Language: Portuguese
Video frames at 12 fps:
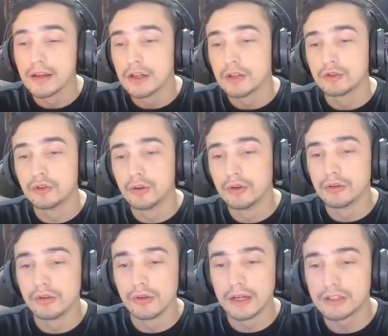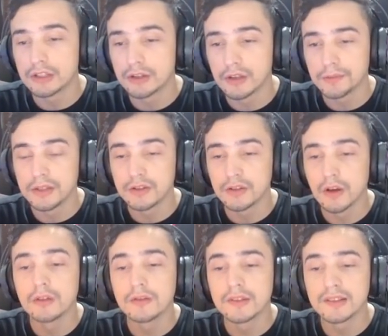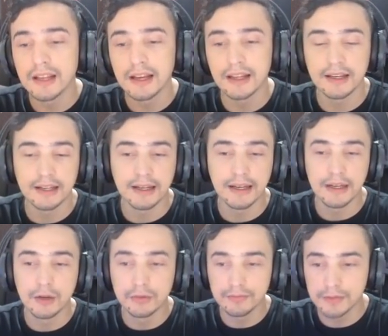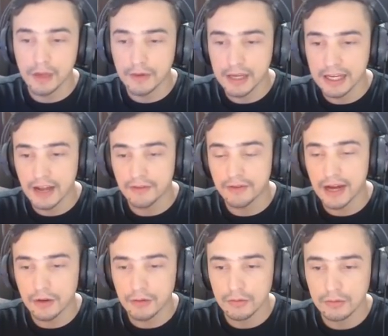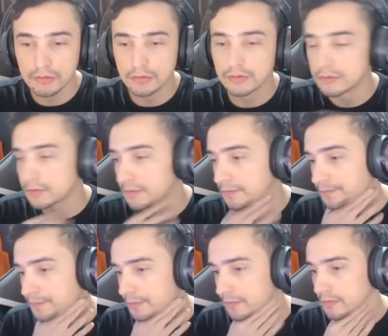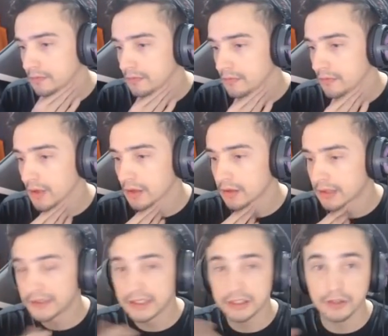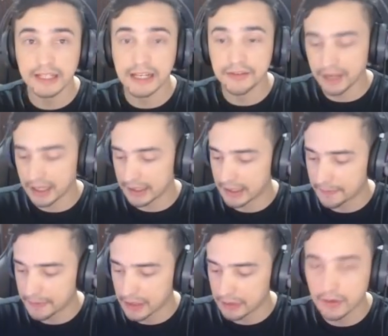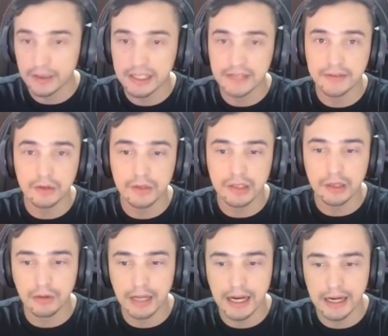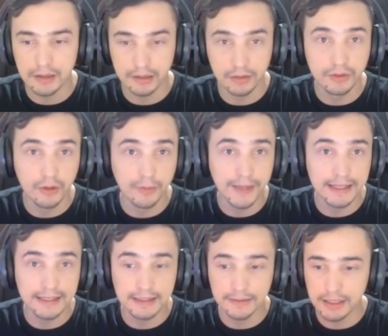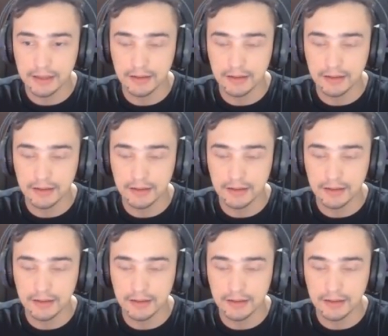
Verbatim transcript: do ano de 2018. Sim, galera, eu tenho que gravar com na verdade eu gravei, né? E eu tenho que gravar com o celular. Eu ainda não tenho uma câmera